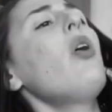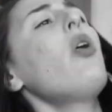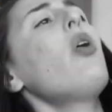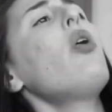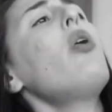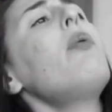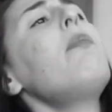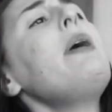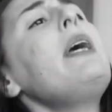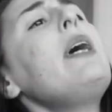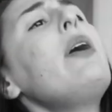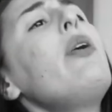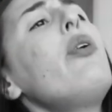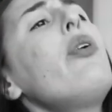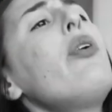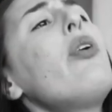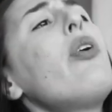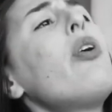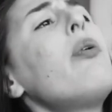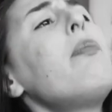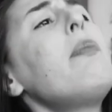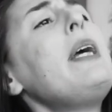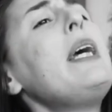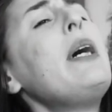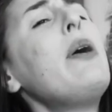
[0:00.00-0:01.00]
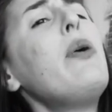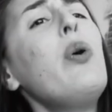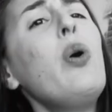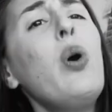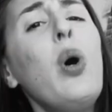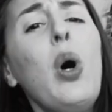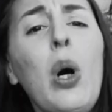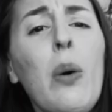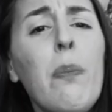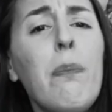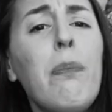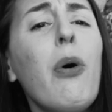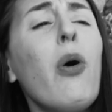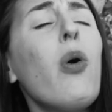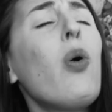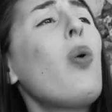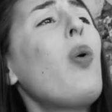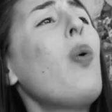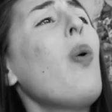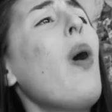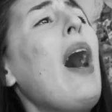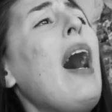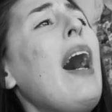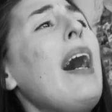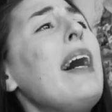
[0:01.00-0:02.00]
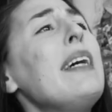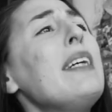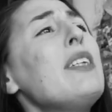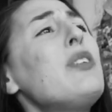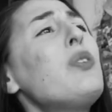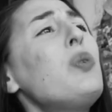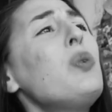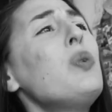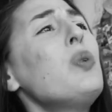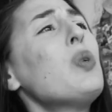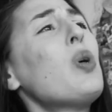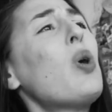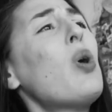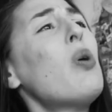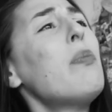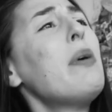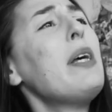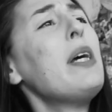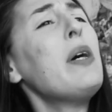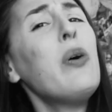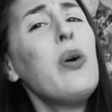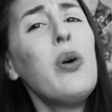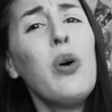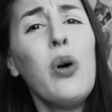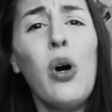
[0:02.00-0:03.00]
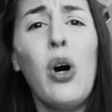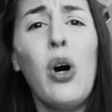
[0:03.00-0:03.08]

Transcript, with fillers: Roméo, Roméo, pourquoi es-tu Roméo